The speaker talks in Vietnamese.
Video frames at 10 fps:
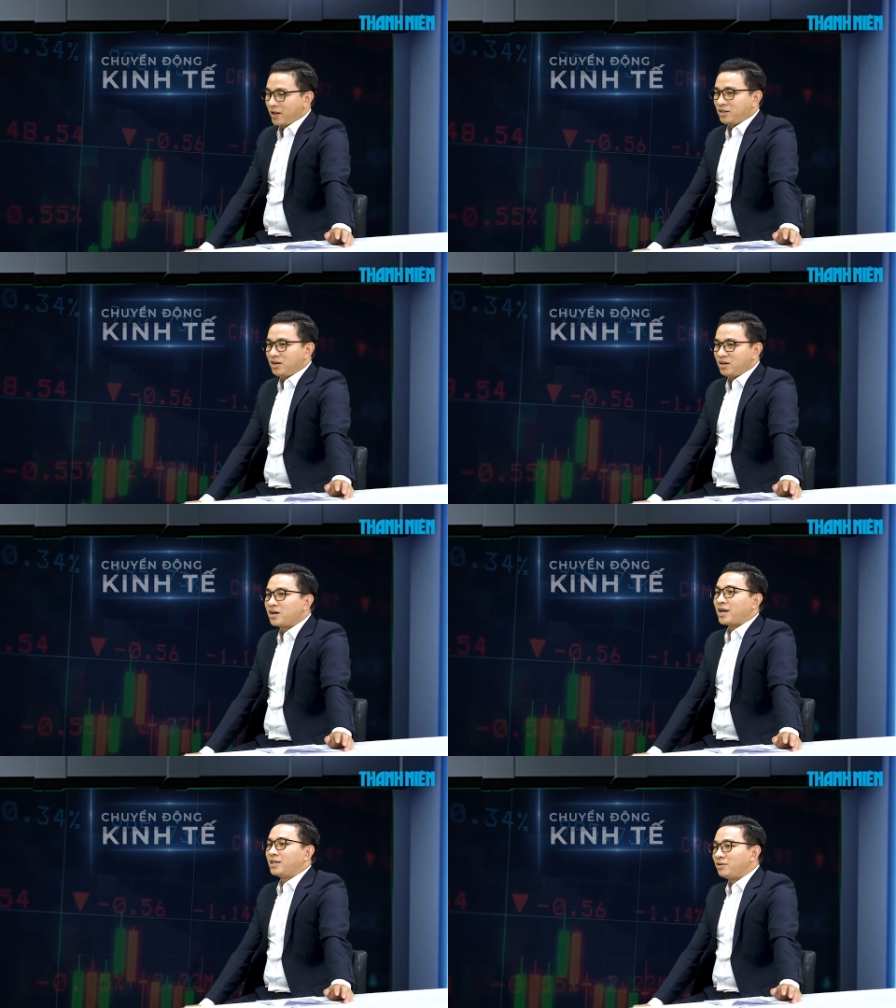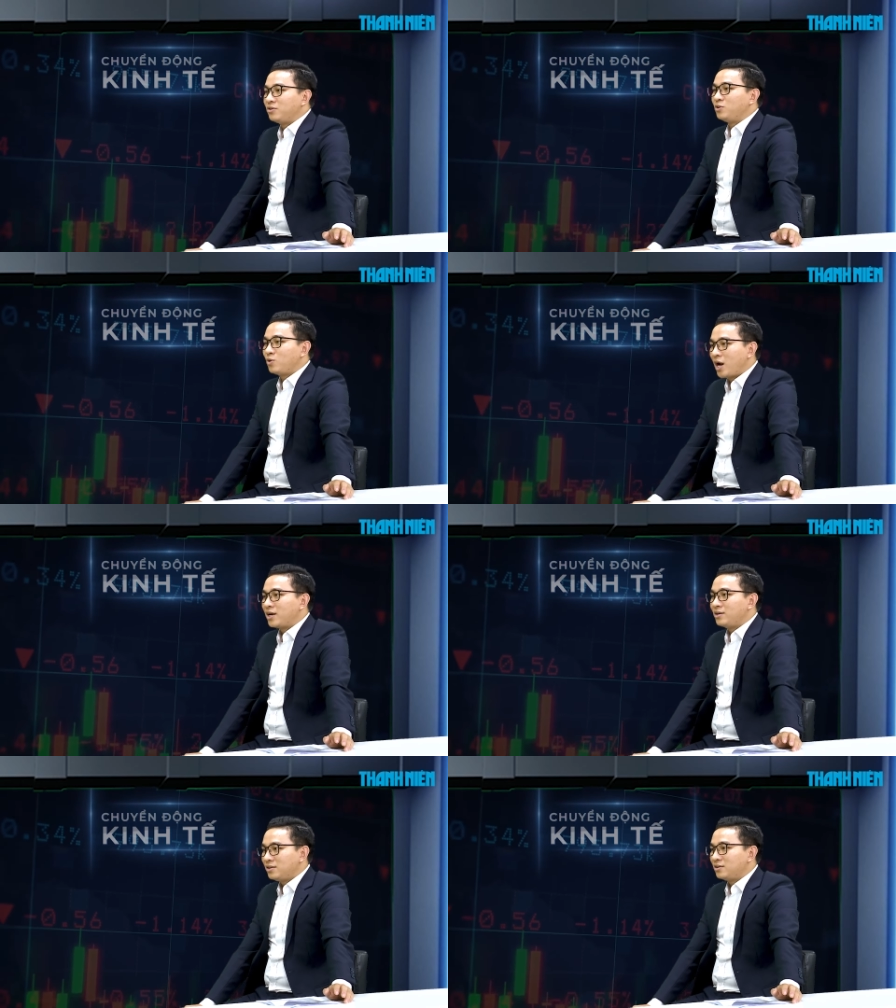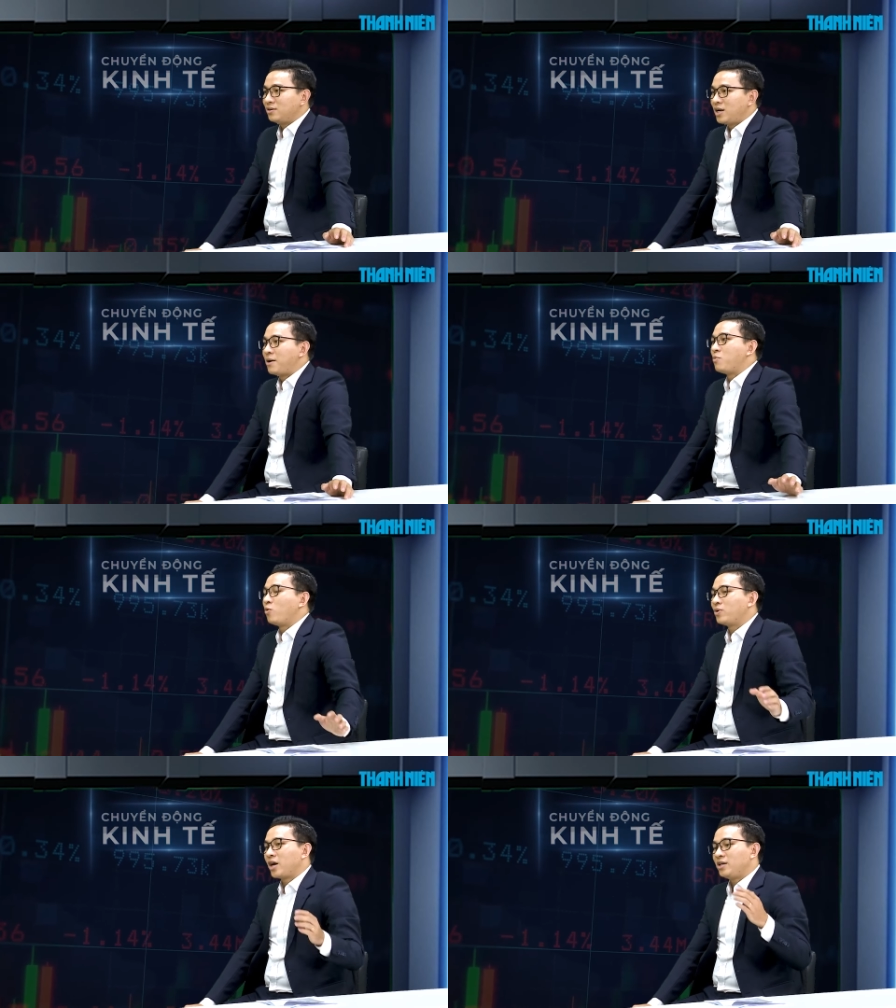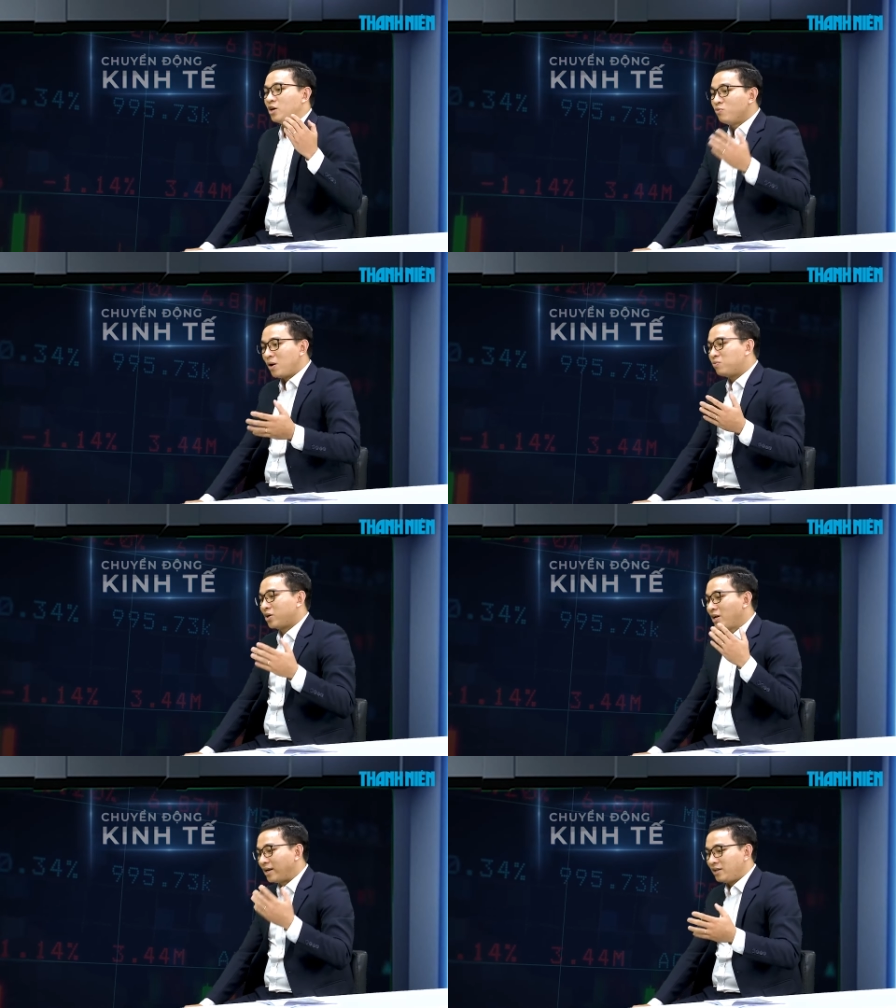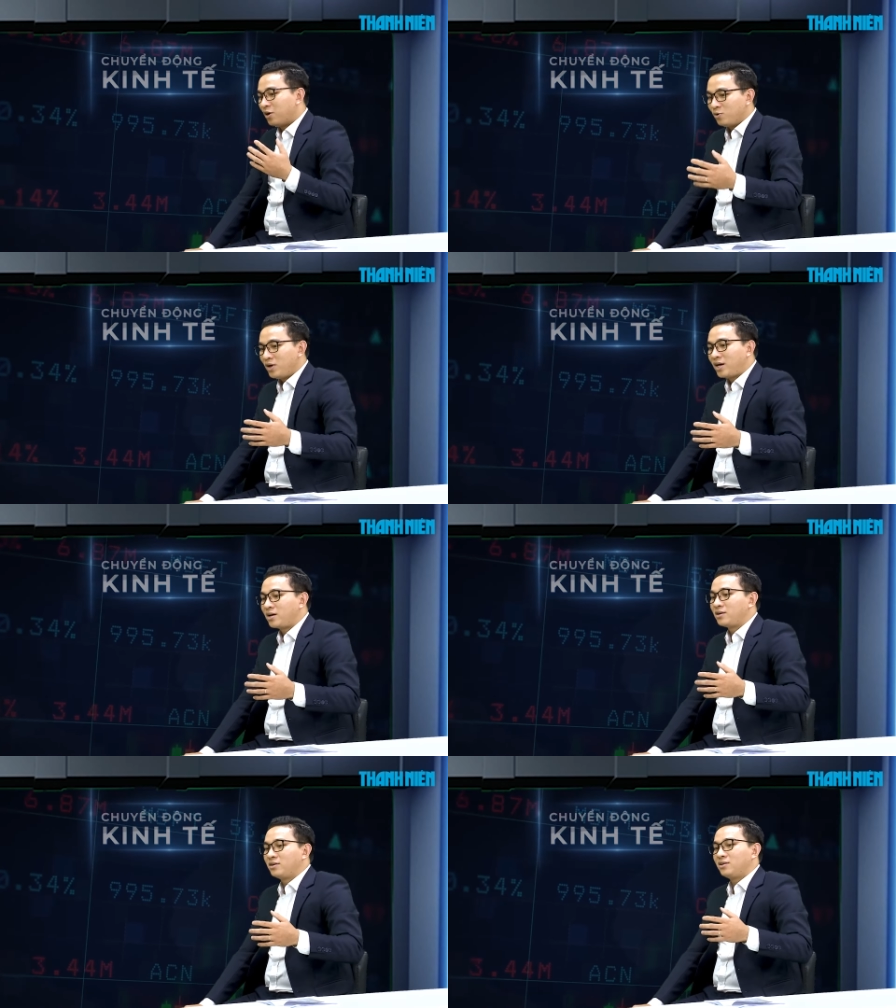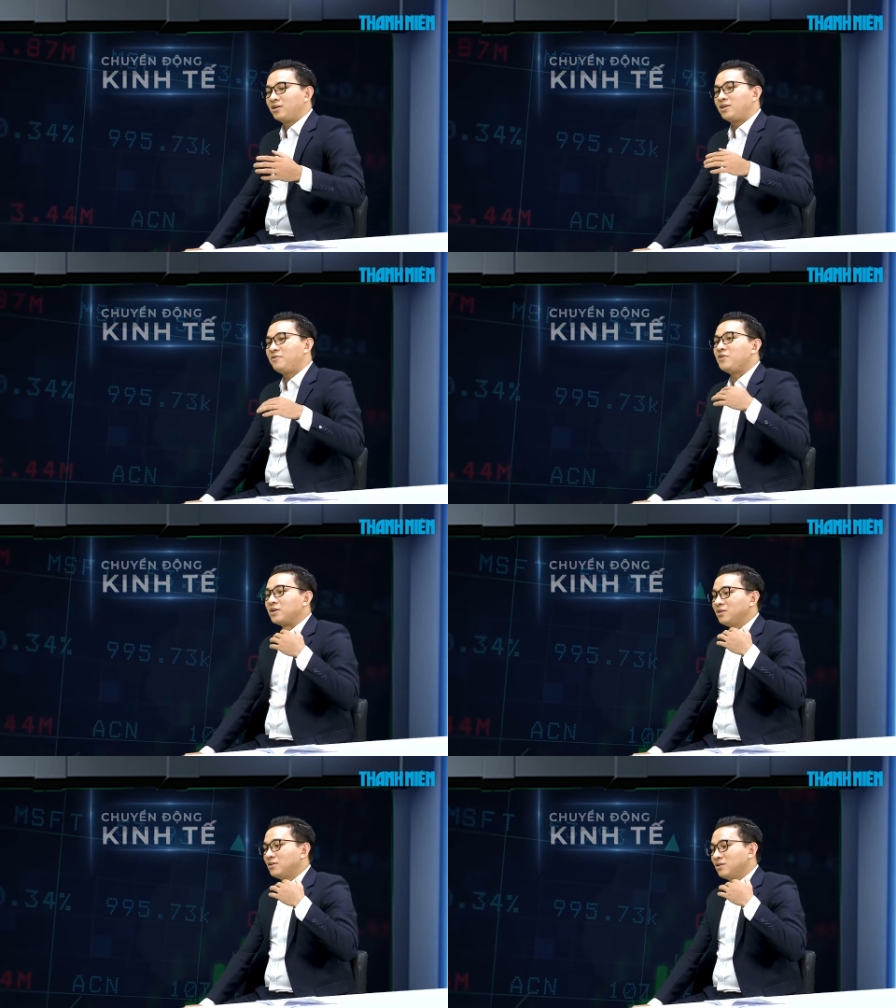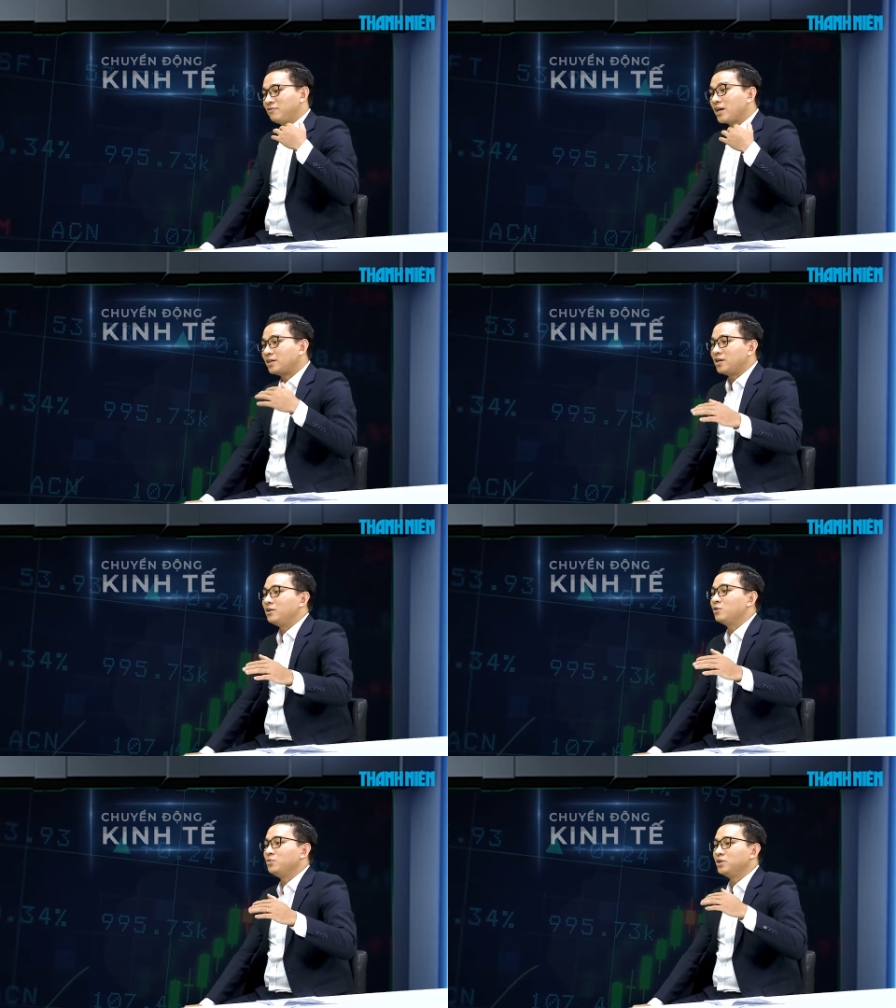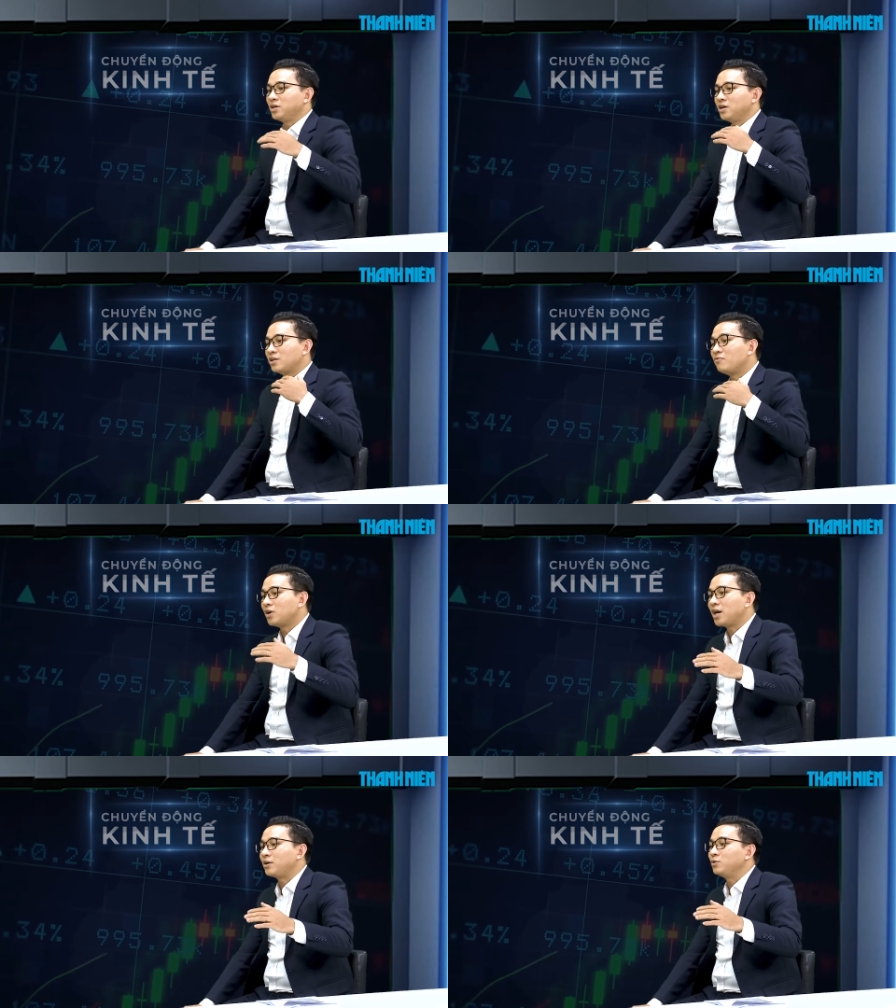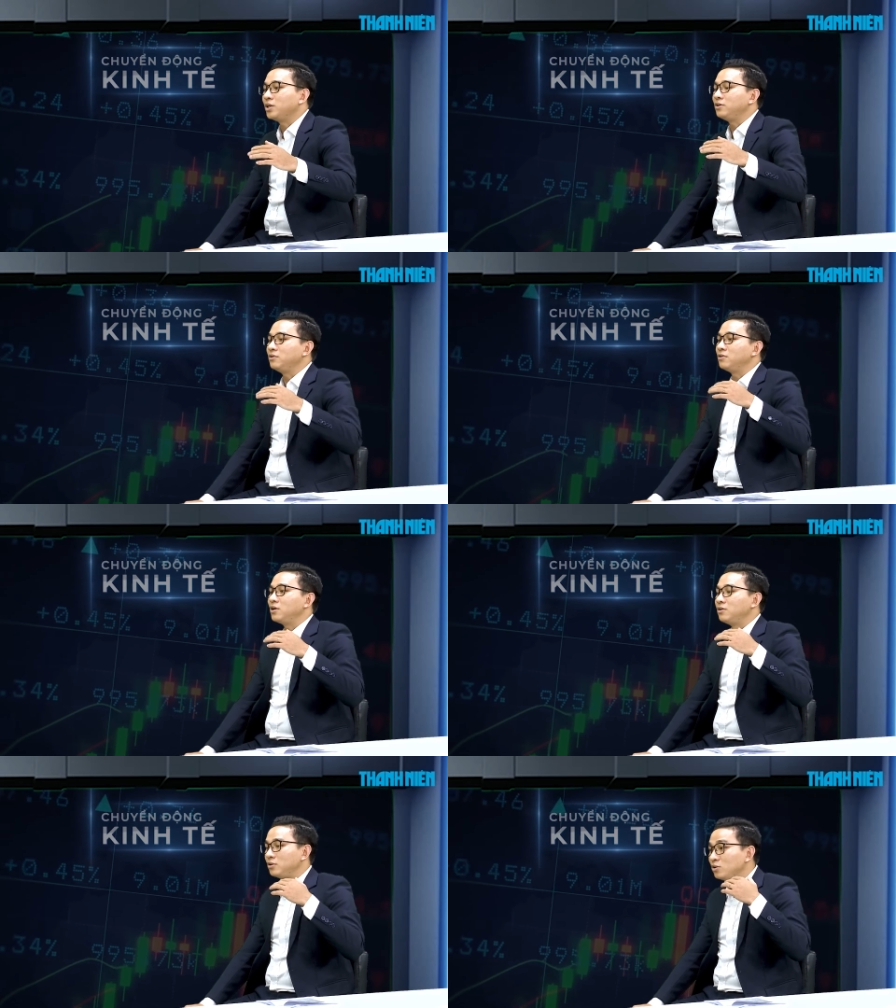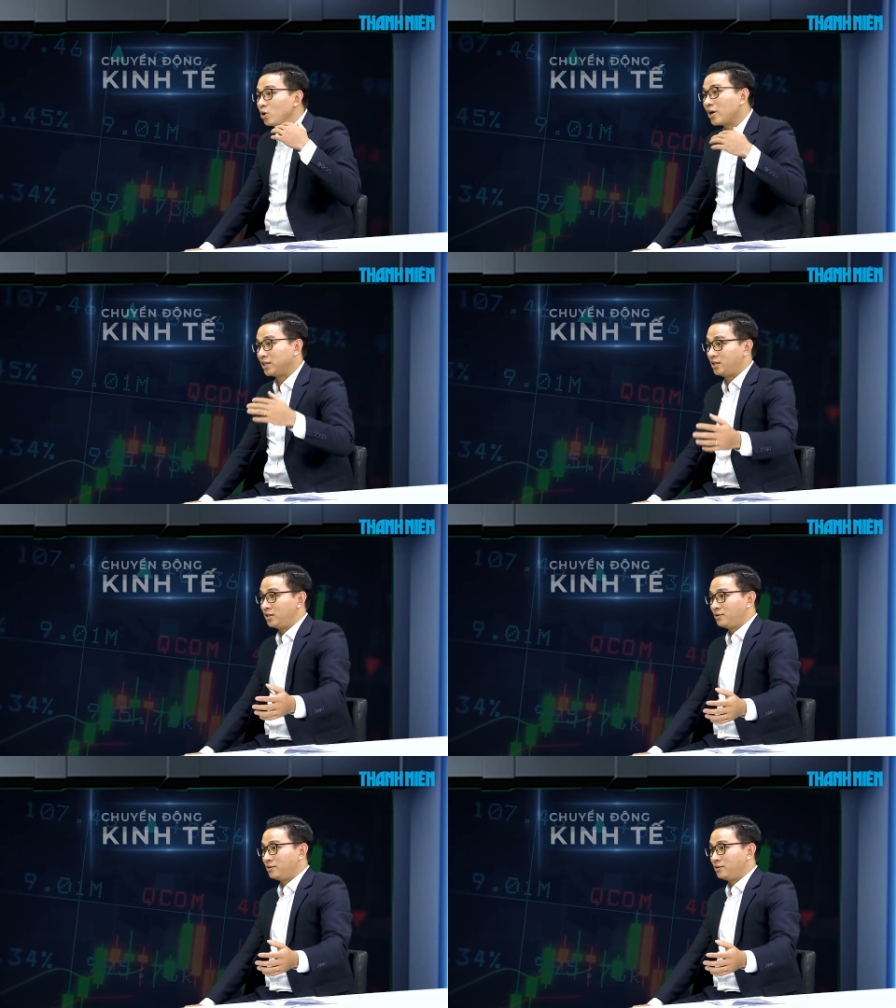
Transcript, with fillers: thì nâng hạng thị trường chứng khoán là một cái dấu mốc nó đánh dấu là cái việc phát triển cũng như cái hệ thống vận hành của thị trường nó được tương đối hoàn chỉnh